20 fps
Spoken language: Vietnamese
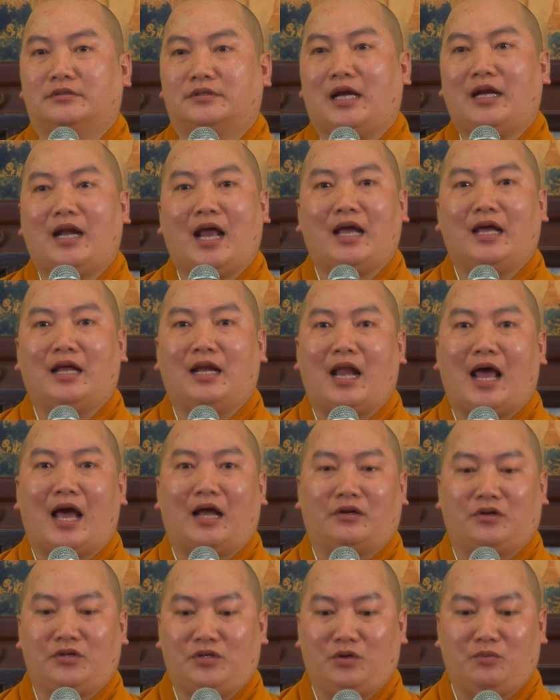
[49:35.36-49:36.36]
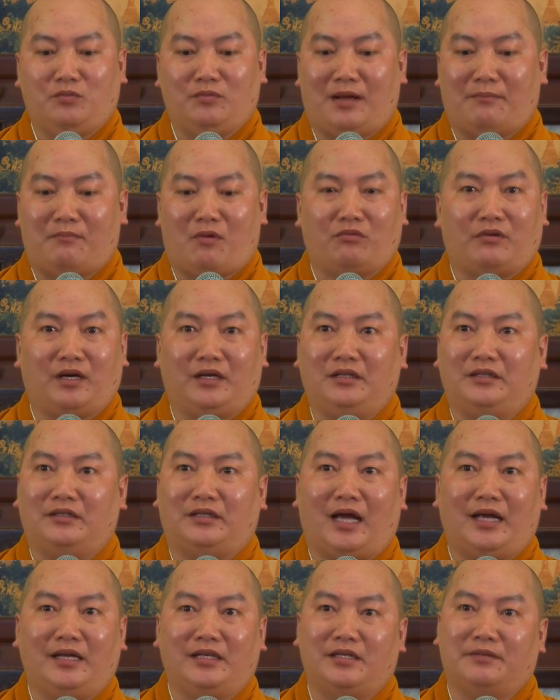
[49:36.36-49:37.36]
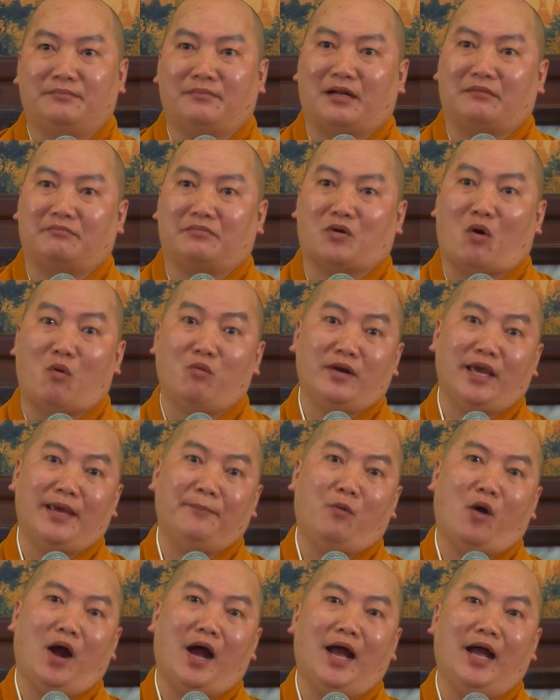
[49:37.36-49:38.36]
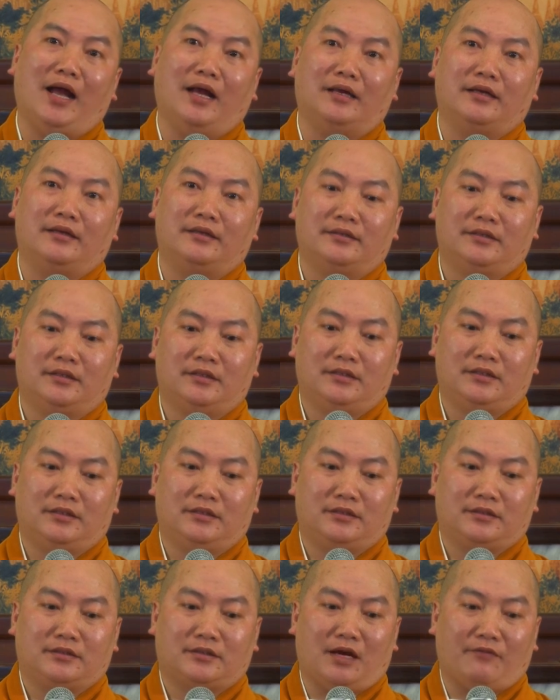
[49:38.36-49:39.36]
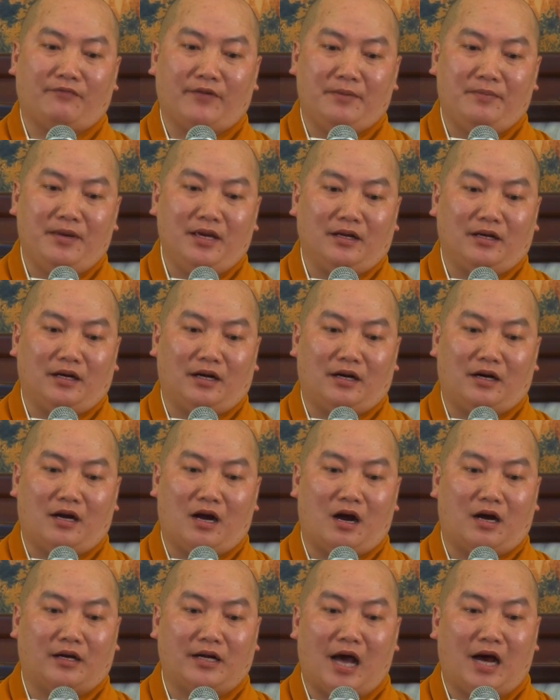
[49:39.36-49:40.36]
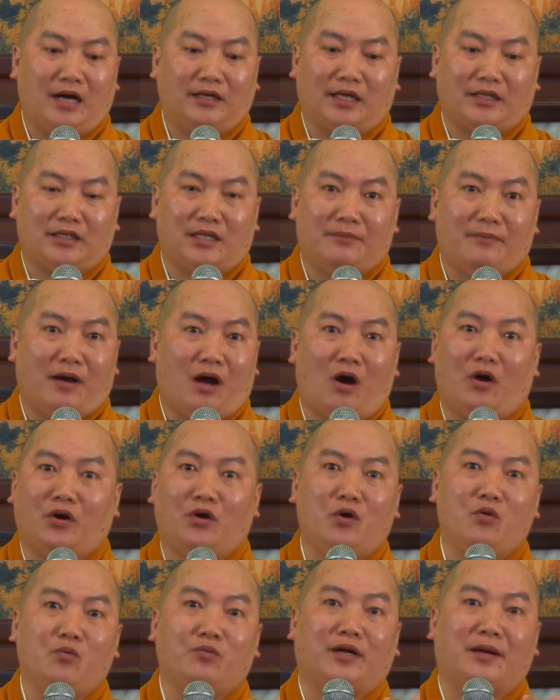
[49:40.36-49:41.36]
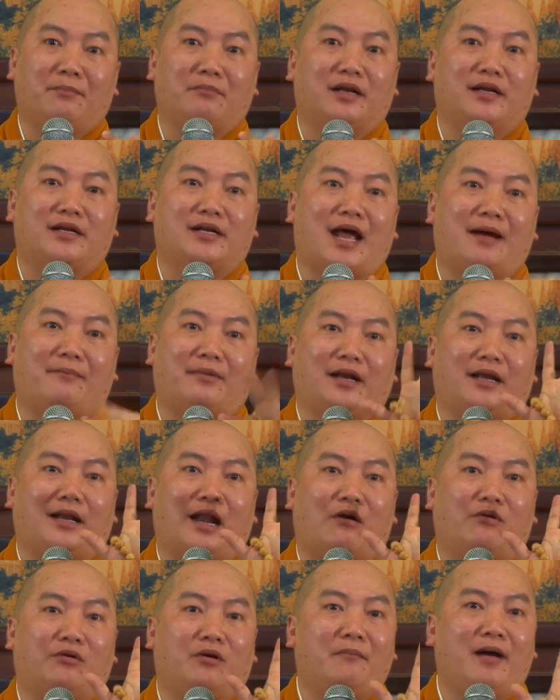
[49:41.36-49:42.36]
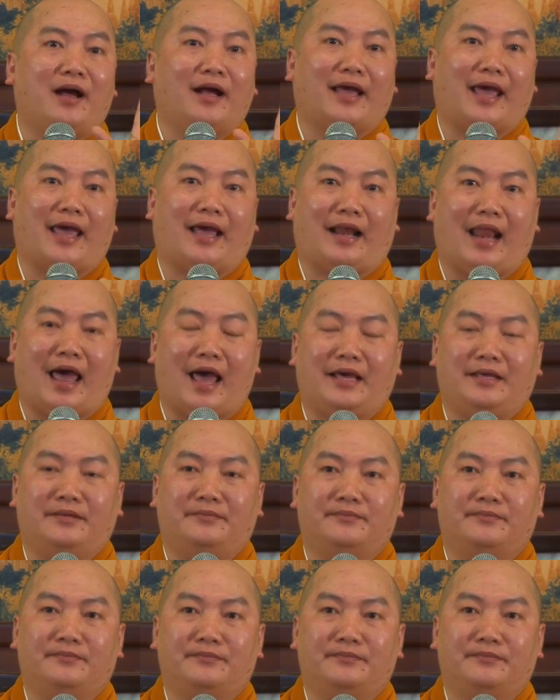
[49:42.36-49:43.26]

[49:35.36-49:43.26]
Cái này là nói chung là một cái cái gì mà khủng khiếp quá. Các vị biết rằng họ đỡ cách gì mà họ rút cái mình ra mà cái đầu nó mắc kẹt lại.